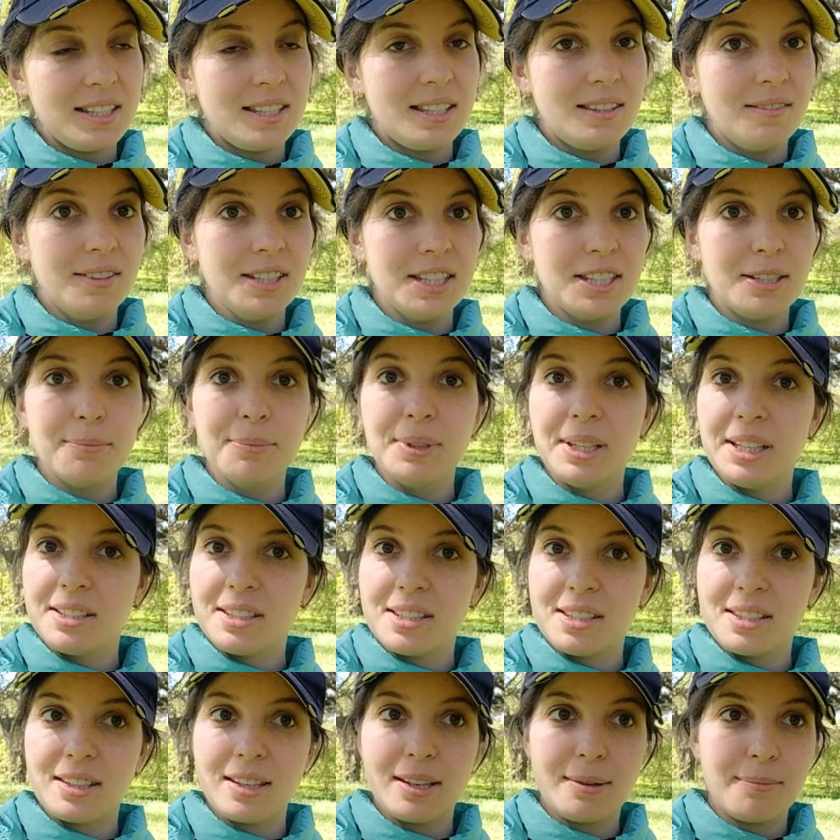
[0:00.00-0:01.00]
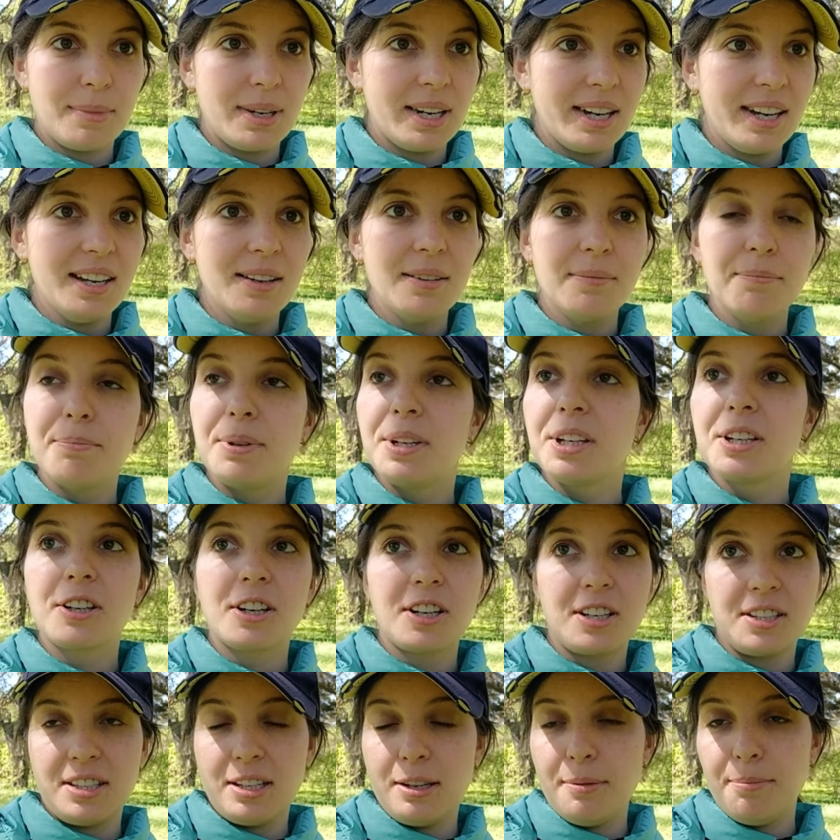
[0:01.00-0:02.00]
18 мая.
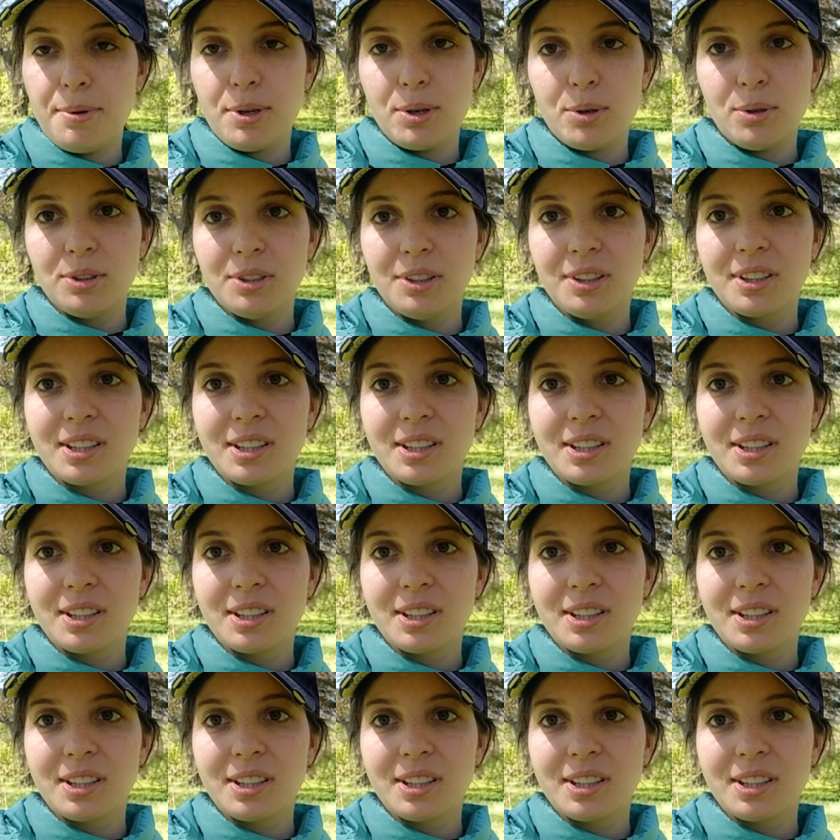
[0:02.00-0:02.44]
Прекрасная погода,